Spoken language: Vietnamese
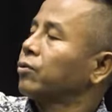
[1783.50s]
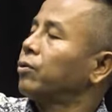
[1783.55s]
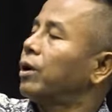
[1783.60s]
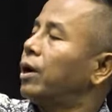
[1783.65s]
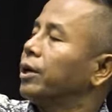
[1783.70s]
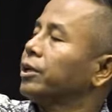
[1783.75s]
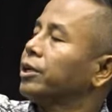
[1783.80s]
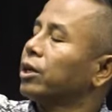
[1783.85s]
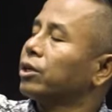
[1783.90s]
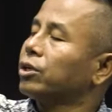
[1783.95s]
Thua
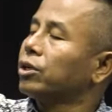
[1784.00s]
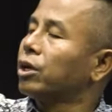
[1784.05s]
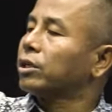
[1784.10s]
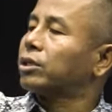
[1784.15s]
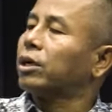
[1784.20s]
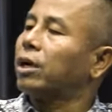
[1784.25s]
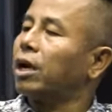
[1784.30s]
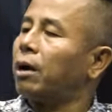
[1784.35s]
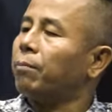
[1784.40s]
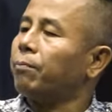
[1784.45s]
ở dương dương
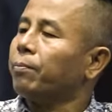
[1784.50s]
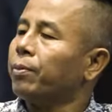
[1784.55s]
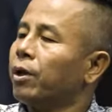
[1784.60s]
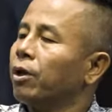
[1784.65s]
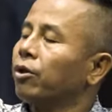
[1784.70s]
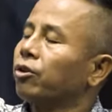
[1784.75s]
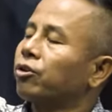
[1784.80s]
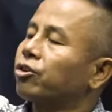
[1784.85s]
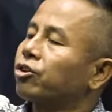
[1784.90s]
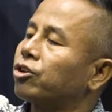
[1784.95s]
cho lắm
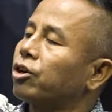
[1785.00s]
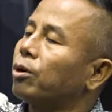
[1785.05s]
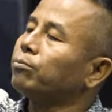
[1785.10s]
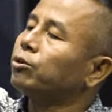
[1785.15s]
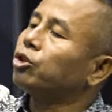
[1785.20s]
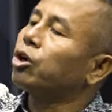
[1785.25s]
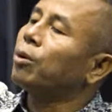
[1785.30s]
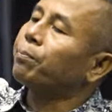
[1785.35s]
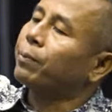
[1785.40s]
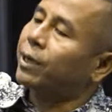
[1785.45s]
Xôm
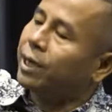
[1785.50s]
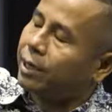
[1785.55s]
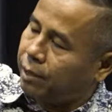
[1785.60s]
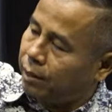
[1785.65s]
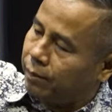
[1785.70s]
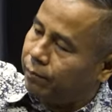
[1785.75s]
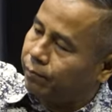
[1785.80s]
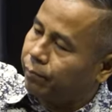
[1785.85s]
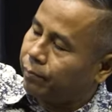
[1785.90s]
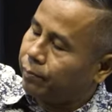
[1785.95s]
chụp kích
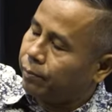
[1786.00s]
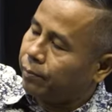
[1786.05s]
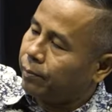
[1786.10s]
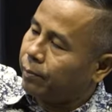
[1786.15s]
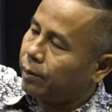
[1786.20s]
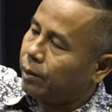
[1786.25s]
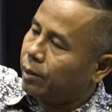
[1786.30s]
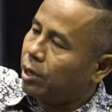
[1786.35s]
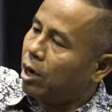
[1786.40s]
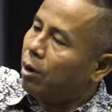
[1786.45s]

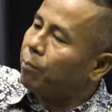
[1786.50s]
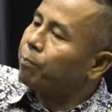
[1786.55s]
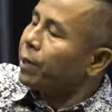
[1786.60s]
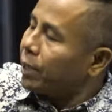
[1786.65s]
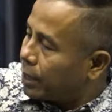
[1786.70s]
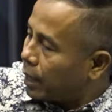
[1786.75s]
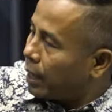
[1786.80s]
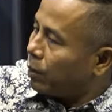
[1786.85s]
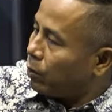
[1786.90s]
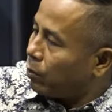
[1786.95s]
Âm
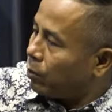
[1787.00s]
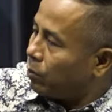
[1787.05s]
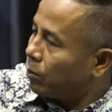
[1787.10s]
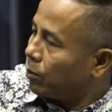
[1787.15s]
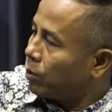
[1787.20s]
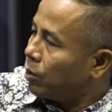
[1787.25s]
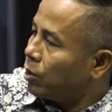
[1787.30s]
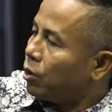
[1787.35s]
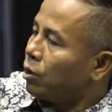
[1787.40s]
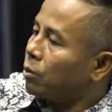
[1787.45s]
pi ca nô
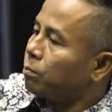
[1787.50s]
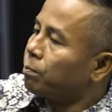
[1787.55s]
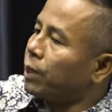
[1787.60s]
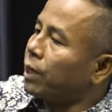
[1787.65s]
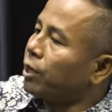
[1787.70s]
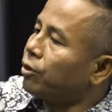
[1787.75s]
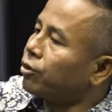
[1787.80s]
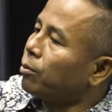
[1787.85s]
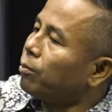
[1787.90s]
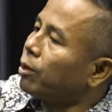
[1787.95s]

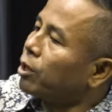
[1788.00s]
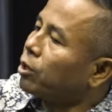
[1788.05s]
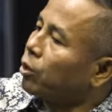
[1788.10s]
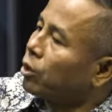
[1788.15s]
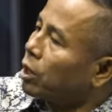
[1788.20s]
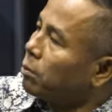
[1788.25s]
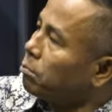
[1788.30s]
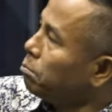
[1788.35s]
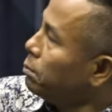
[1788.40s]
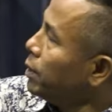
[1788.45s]
Phần này xong rồi
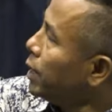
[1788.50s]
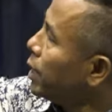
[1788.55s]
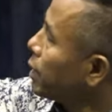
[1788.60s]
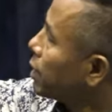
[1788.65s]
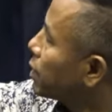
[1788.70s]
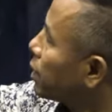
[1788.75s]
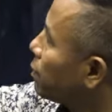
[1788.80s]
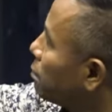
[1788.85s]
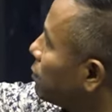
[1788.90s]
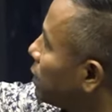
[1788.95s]
con này
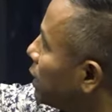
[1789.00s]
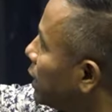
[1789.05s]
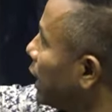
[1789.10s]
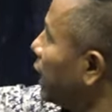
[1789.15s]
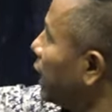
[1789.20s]
miên cầm